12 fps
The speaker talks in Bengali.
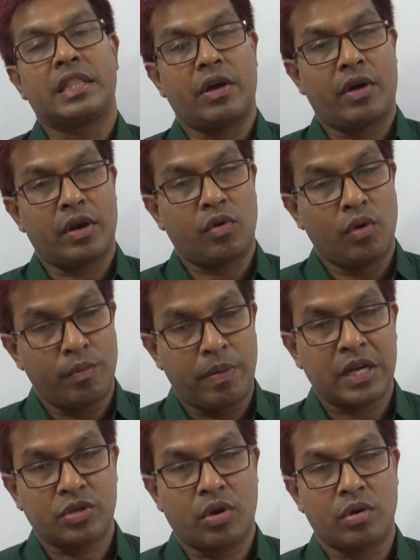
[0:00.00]
দেওয়ার
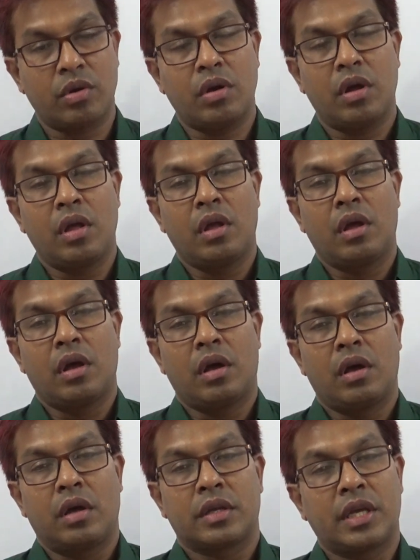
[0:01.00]
অভ্যাস করো
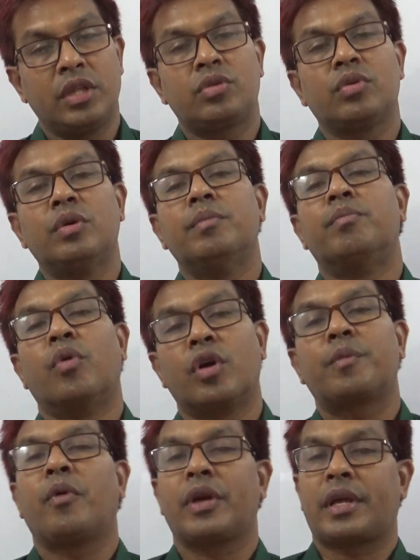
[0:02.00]
কিন্তু
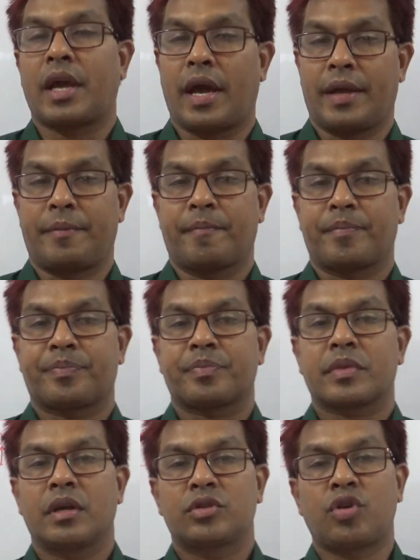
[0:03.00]
বোর্ড পরীক্ষায়
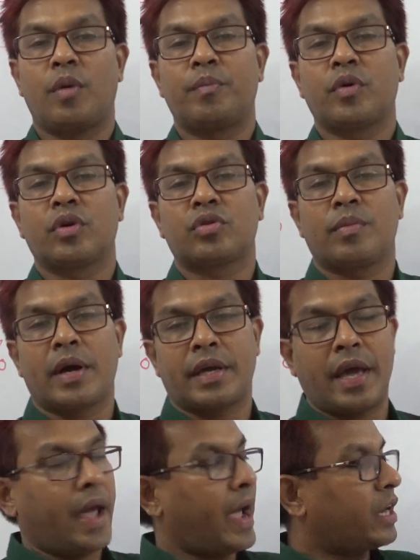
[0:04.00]
সম্পূর্ণ
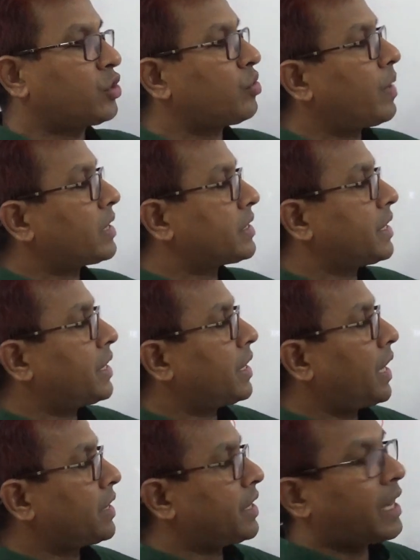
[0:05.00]
তোমাকে একশো মার্কসের
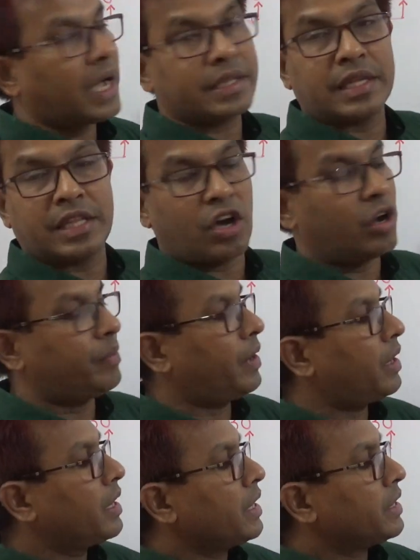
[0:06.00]
একটি খাতা দেওয়া হবে
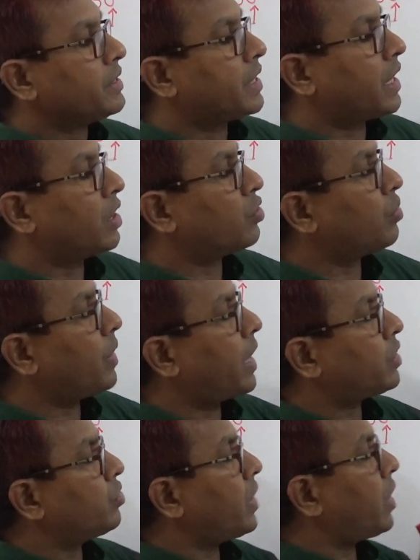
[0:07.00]
যেখানে তোমরা
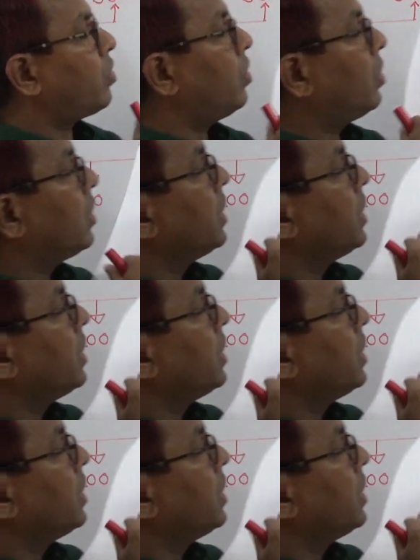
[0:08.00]
একটু দেখো